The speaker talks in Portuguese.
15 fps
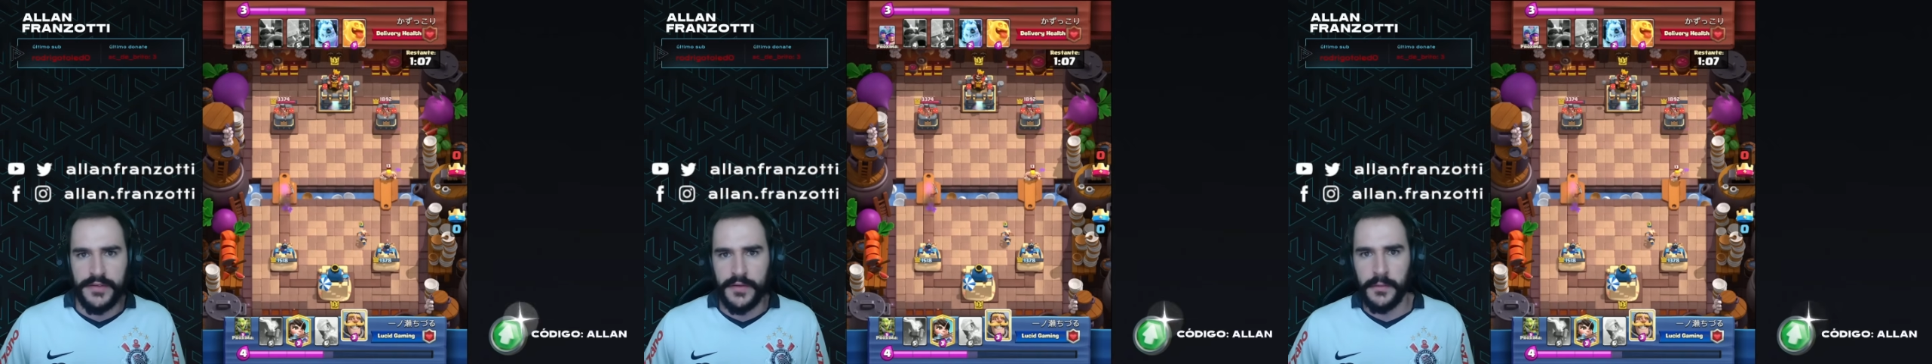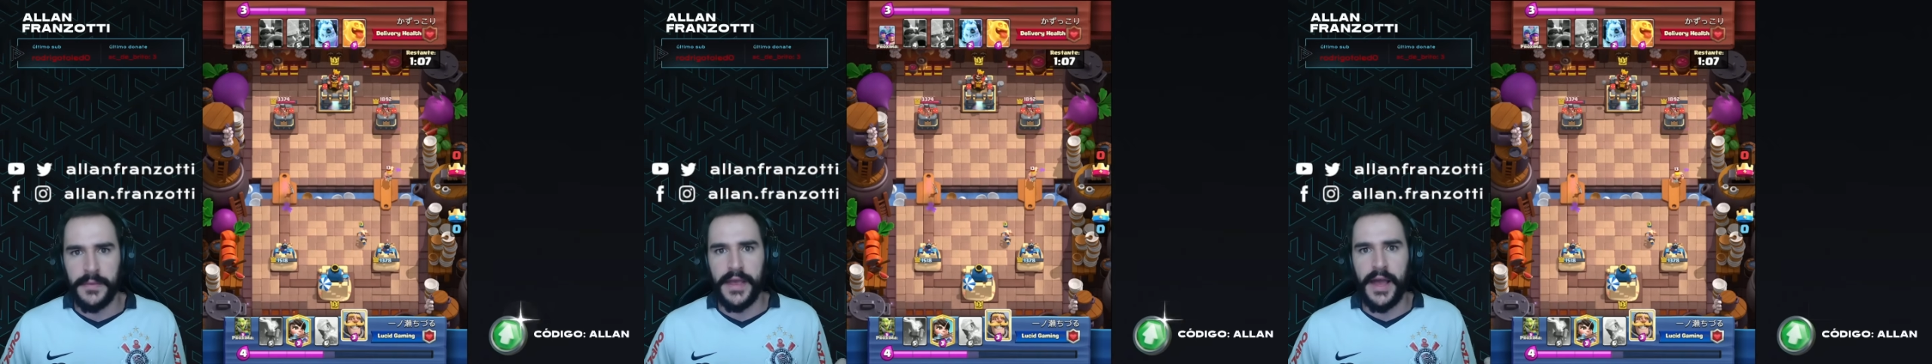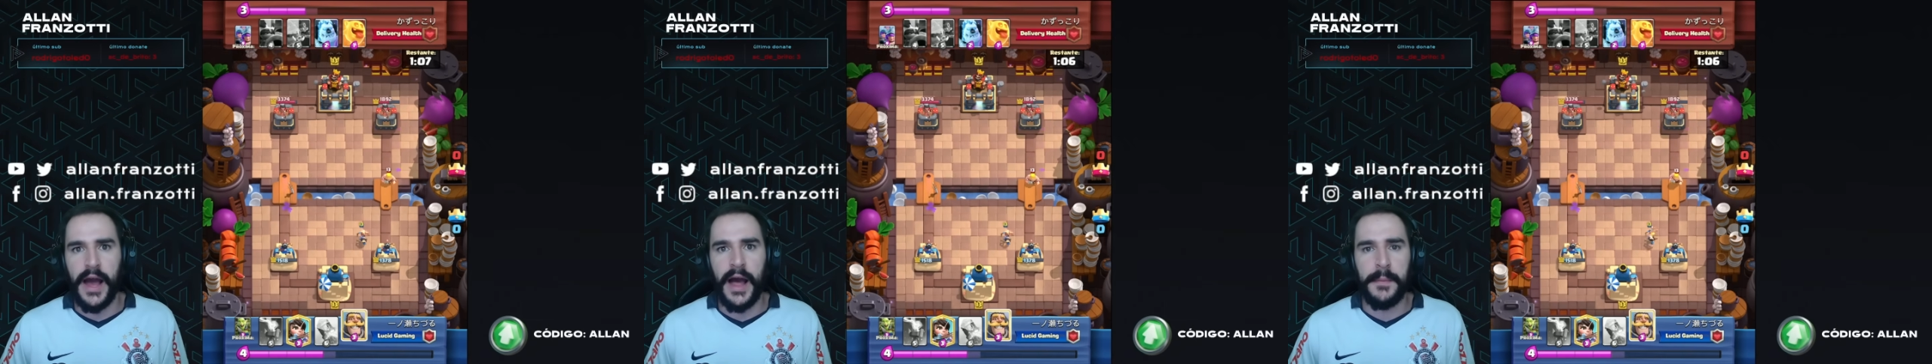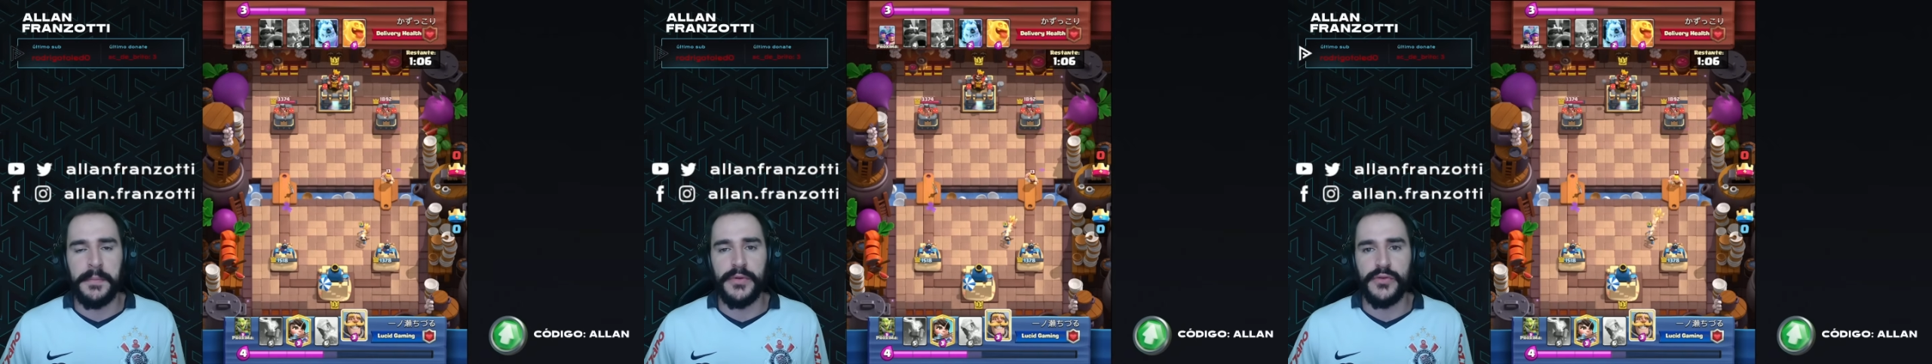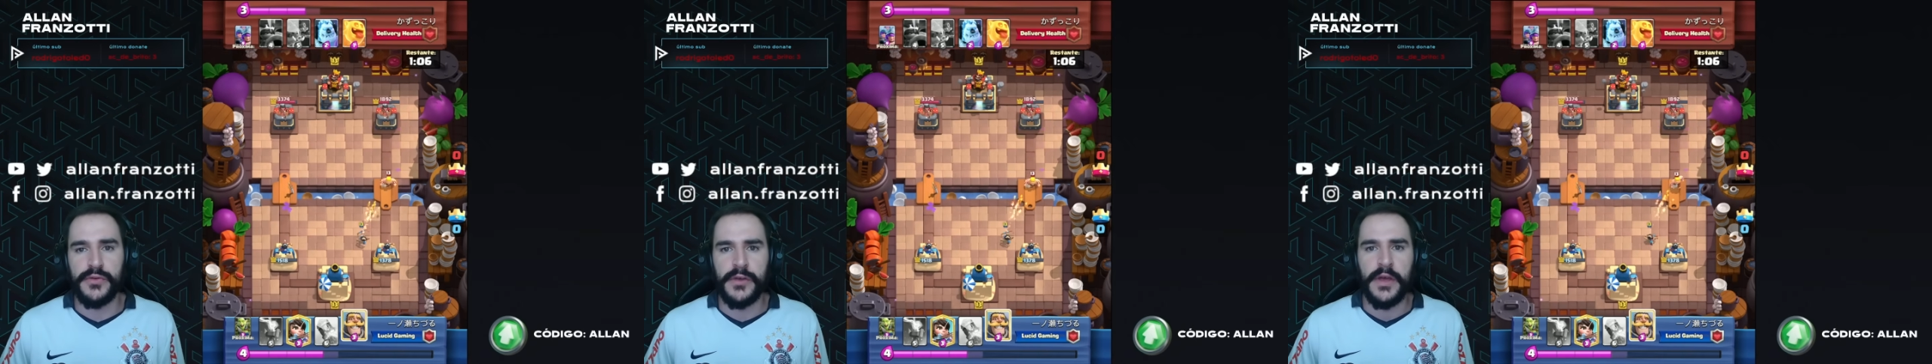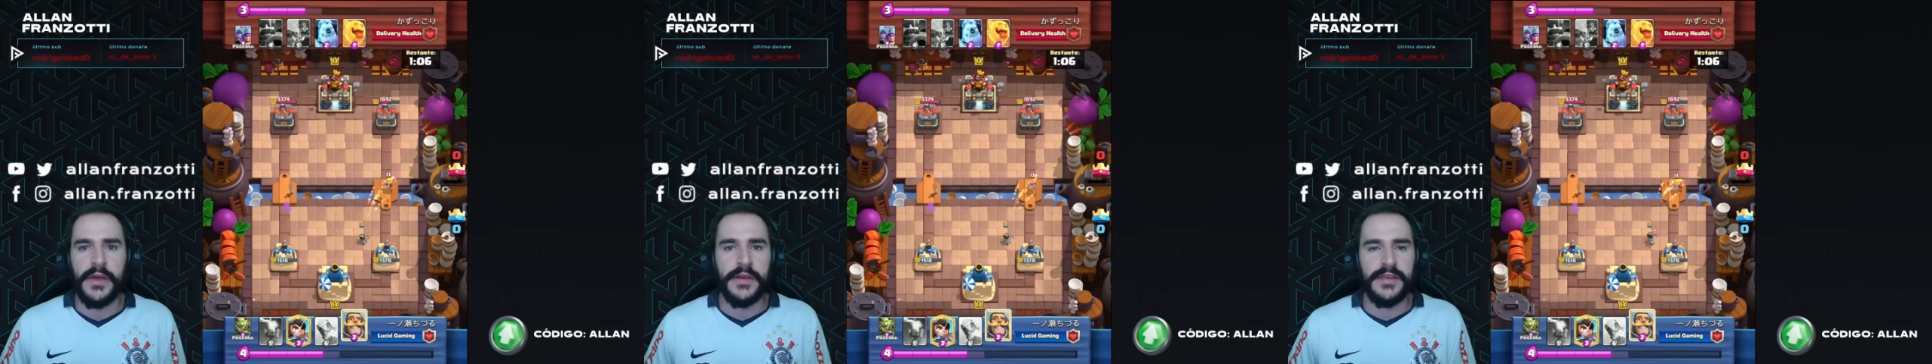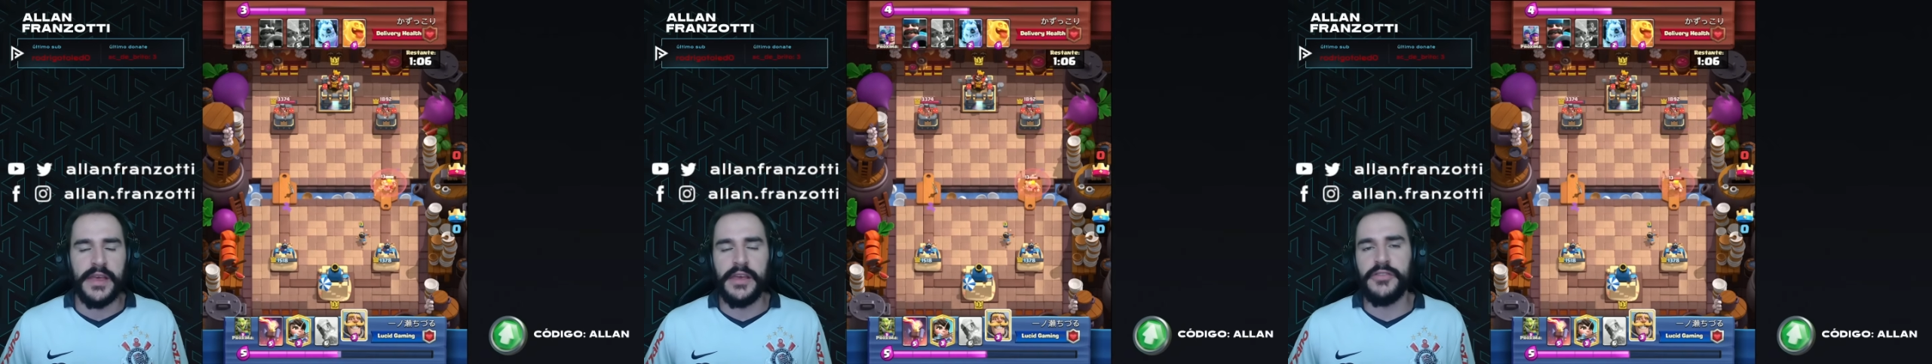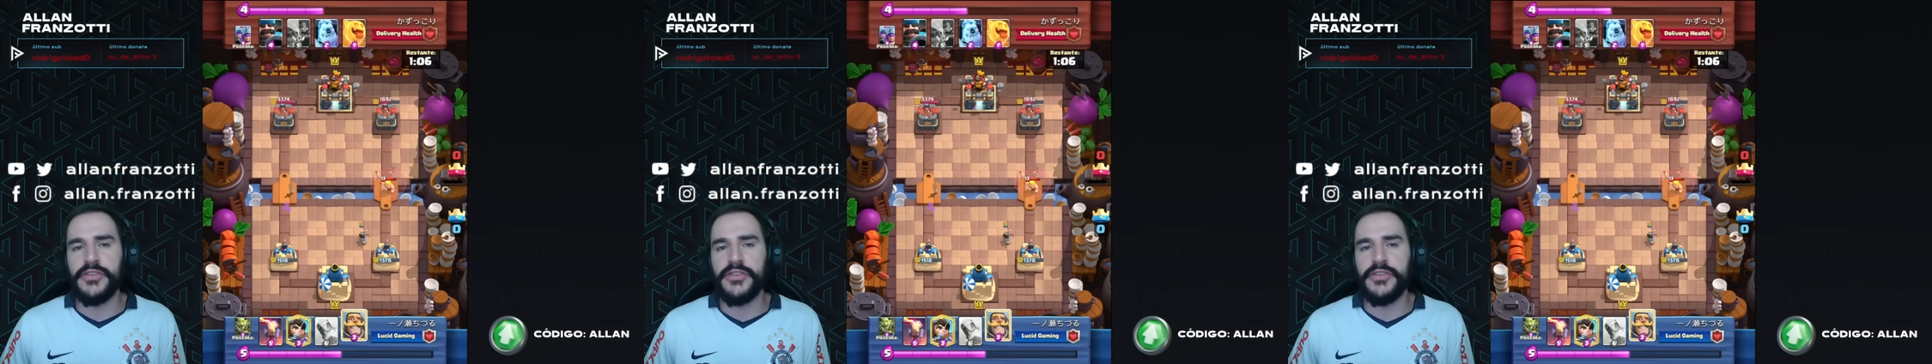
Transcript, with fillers: Que são bem rápidos, que,